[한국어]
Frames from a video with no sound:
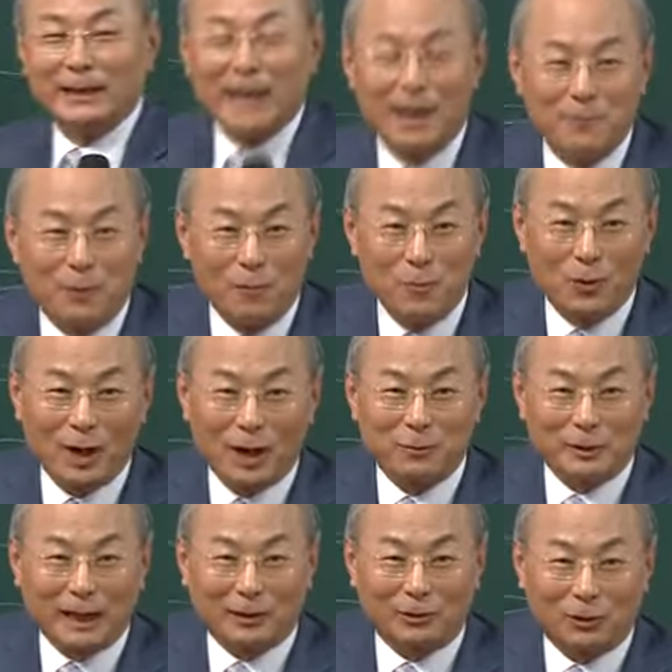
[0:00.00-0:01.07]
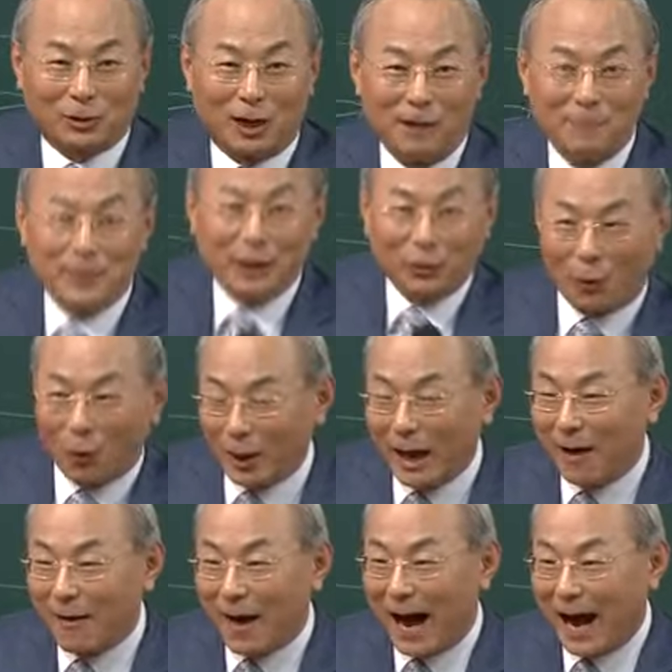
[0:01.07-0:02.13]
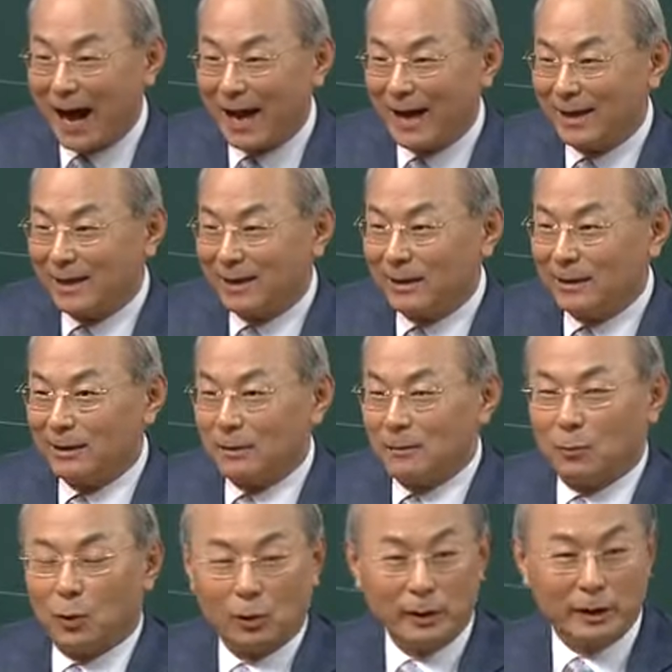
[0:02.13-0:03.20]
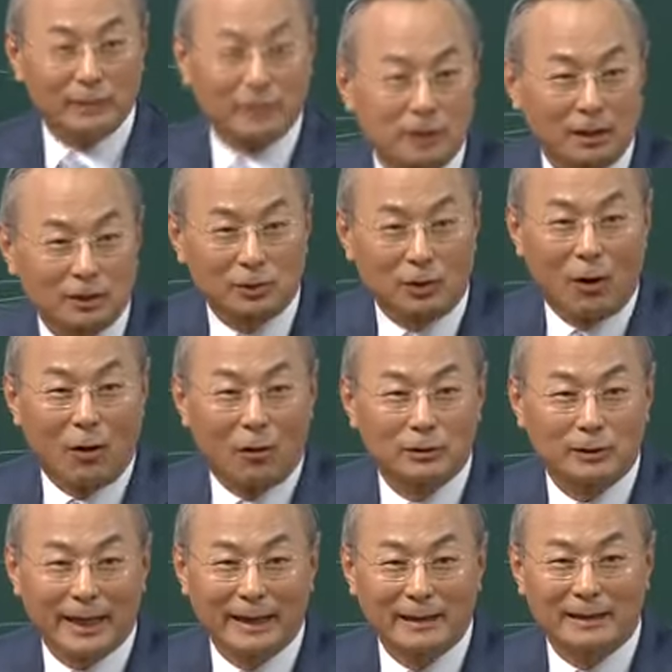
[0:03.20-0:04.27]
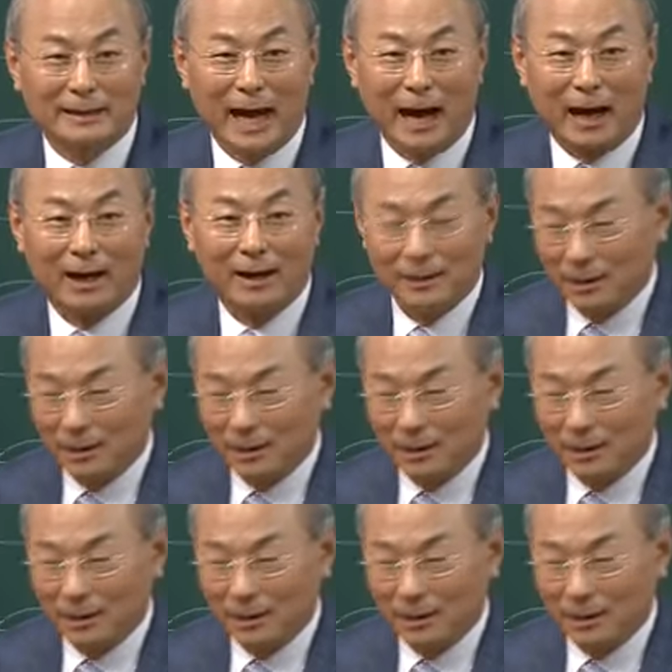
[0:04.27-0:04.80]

내 몸무게보다도 더 밀고 올라와. 머리를 썼어. 어떻게 했느냐?